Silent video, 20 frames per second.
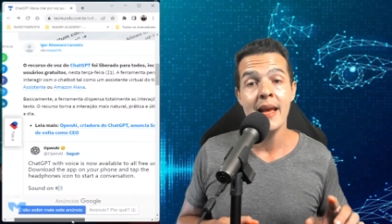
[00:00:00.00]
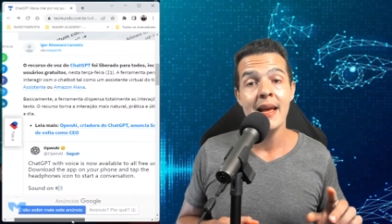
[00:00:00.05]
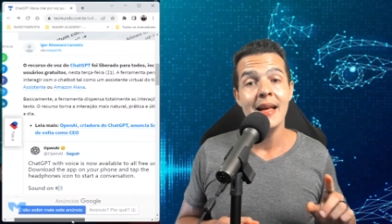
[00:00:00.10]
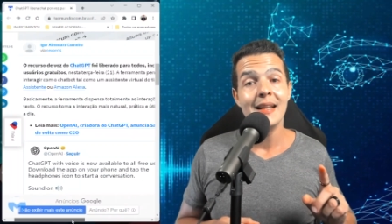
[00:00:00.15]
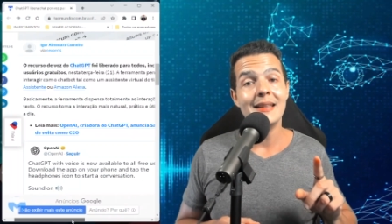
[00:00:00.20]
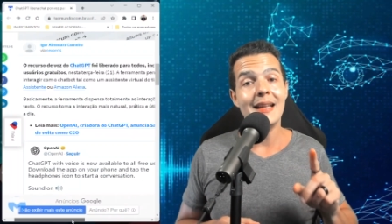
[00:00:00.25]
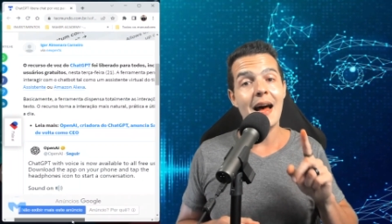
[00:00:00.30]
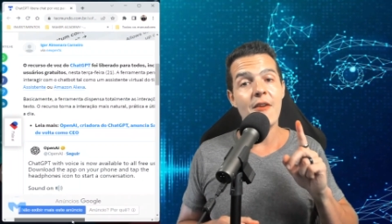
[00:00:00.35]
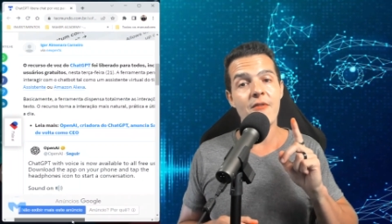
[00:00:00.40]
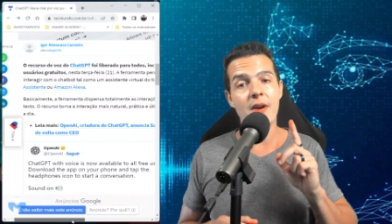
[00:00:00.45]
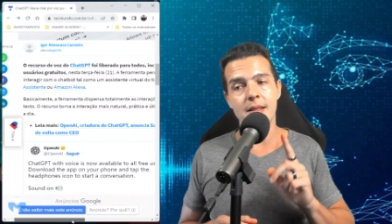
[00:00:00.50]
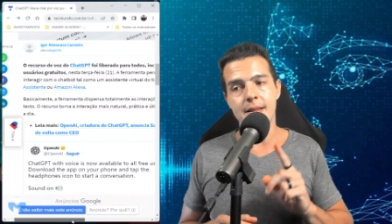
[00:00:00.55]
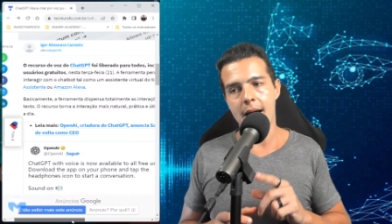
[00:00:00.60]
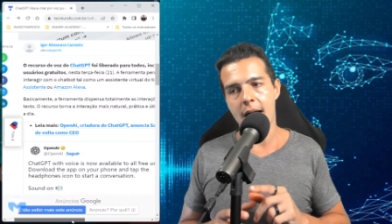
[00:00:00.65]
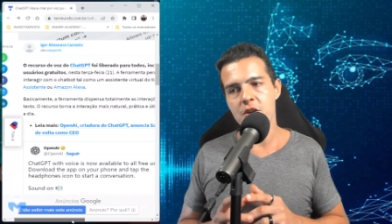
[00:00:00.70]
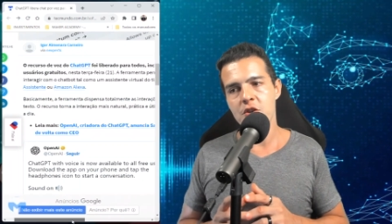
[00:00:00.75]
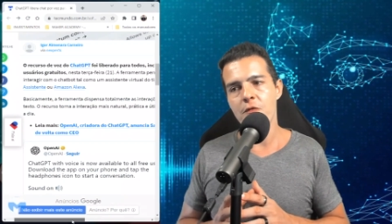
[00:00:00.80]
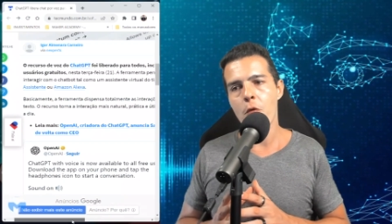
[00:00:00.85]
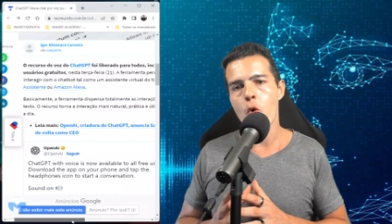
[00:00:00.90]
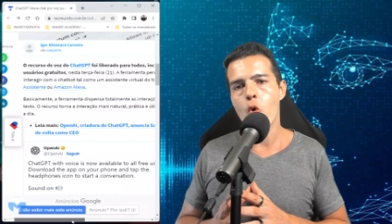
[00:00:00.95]
Na
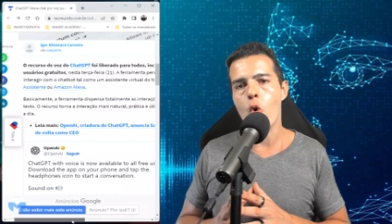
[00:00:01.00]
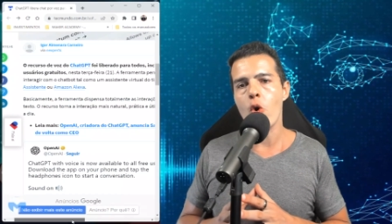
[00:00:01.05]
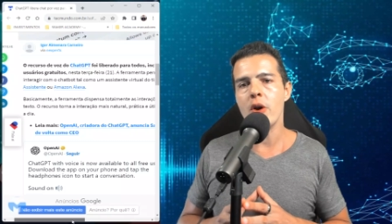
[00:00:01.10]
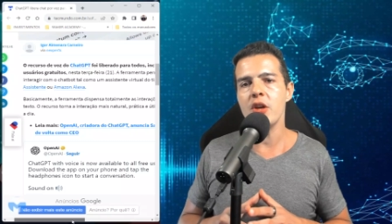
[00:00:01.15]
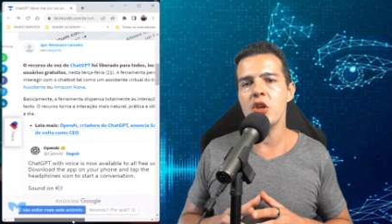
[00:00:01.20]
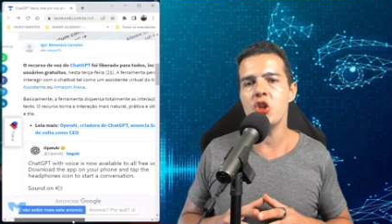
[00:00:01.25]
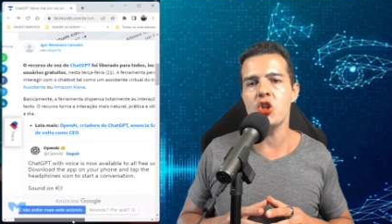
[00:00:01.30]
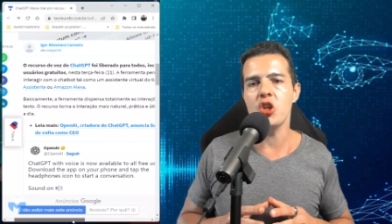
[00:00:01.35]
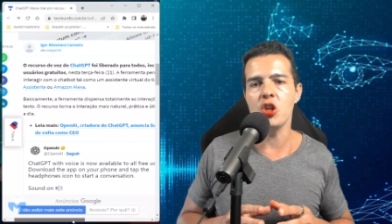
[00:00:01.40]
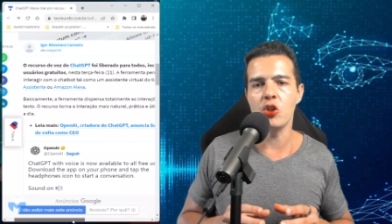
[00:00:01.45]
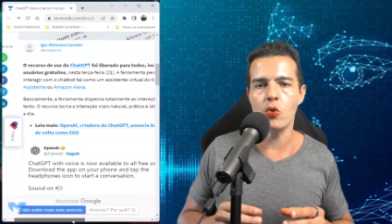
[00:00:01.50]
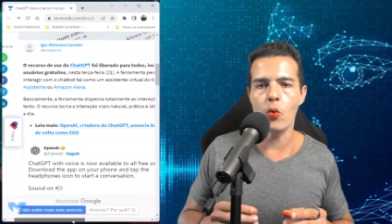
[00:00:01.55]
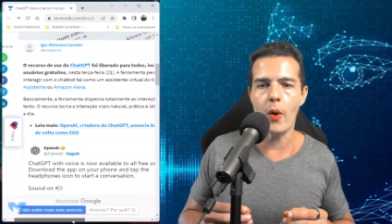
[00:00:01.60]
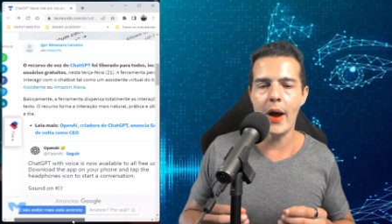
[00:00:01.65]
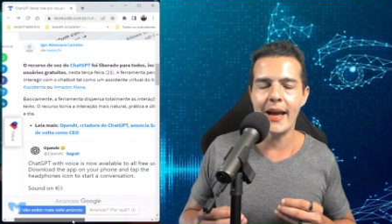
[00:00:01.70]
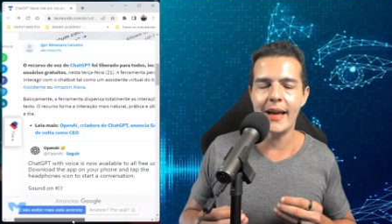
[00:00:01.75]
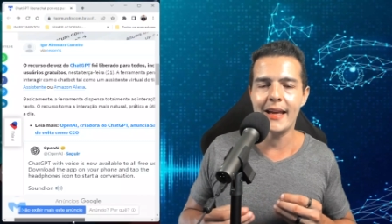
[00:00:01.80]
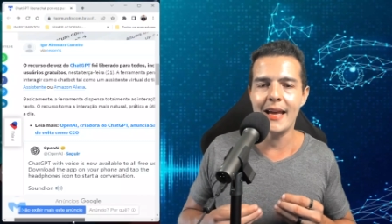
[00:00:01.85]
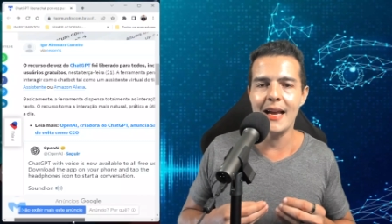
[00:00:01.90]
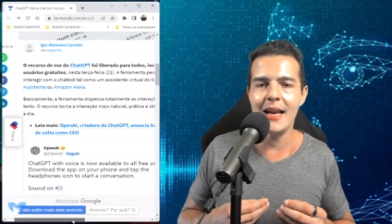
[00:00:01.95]
verdade, vou corrigir, não
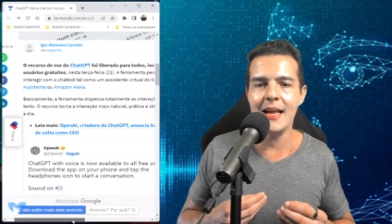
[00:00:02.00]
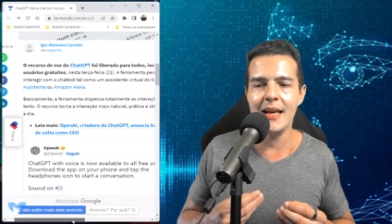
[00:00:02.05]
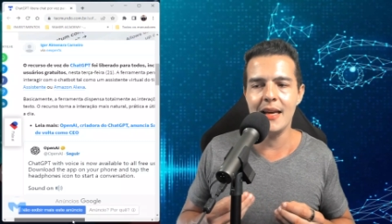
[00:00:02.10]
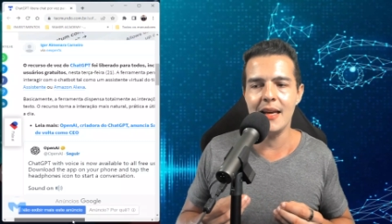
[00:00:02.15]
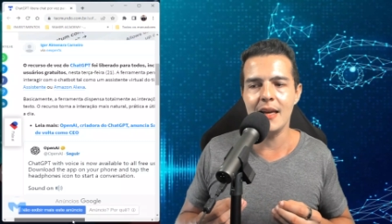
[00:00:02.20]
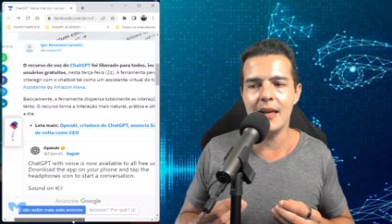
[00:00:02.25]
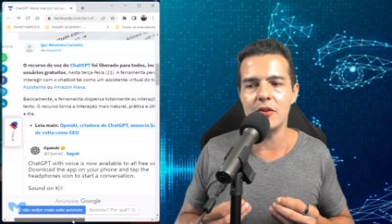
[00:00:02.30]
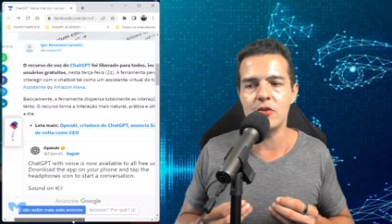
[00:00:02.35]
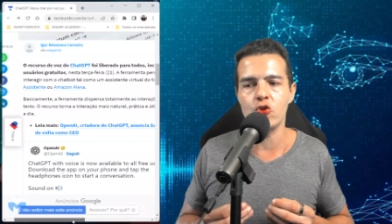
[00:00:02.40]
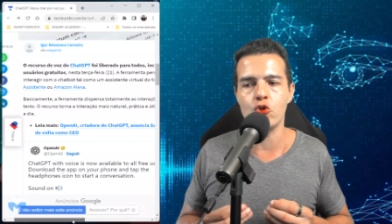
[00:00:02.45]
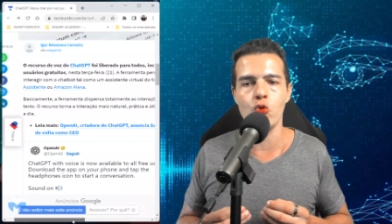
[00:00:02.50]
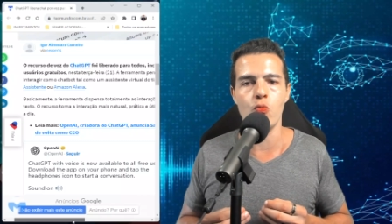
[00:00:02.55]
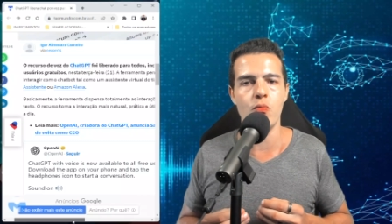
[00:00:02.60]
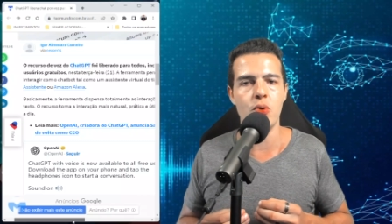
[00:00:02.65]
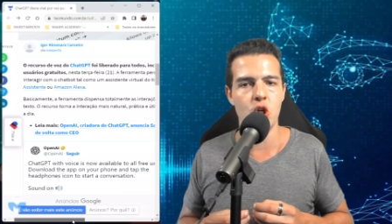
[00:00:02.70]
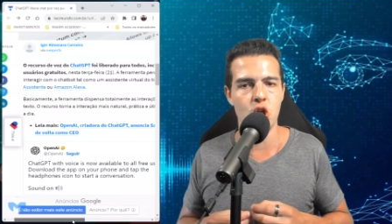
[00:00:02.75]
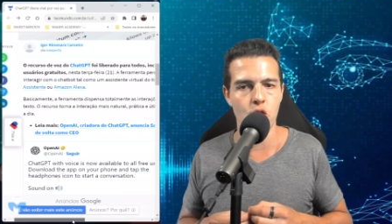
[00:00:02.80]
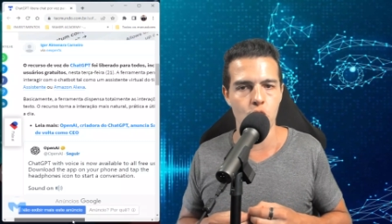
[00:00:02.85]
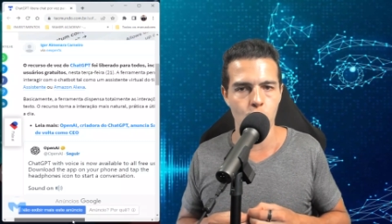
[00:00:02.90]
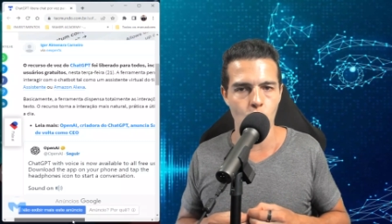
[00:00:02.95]
é que ele
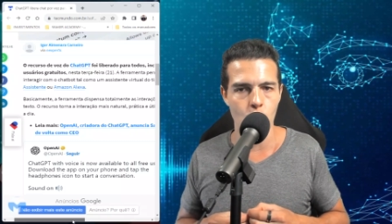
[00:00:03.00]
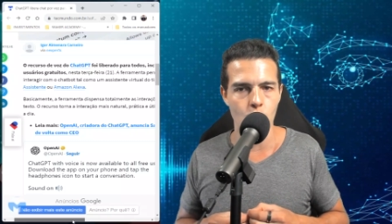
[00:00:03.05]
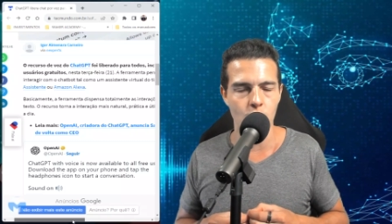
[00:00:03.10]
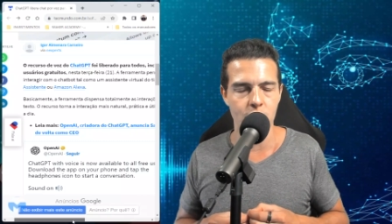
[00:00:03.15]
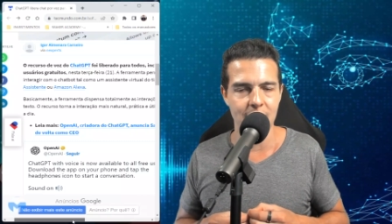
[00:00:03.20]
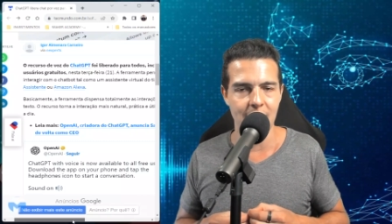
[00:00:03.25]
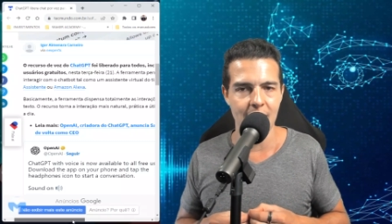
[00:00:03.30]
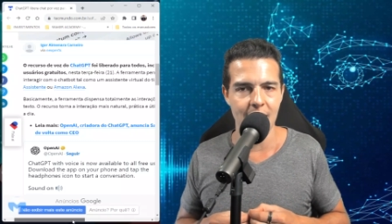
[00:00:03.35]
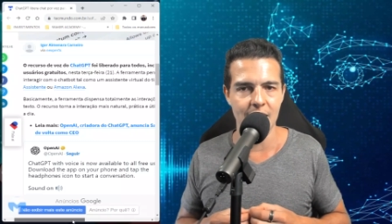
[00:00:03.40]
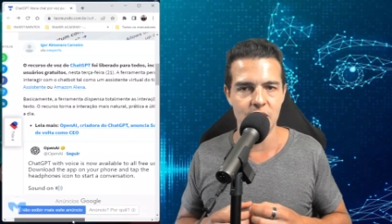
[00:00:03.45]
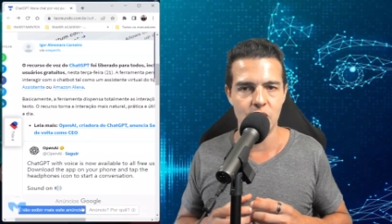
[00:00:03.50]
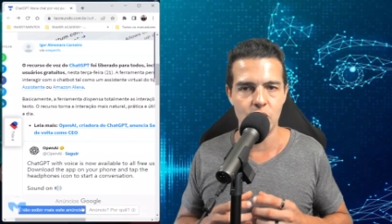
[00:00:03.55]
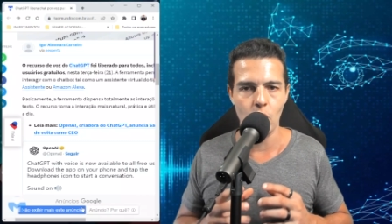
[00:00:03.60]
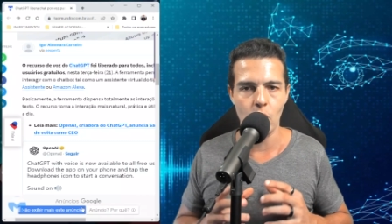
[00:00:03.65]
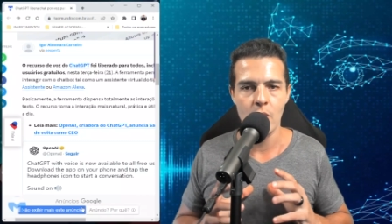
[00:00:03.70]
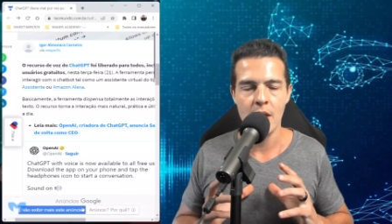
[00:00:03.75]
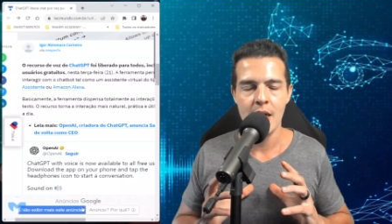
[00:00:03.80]
substitui o texto.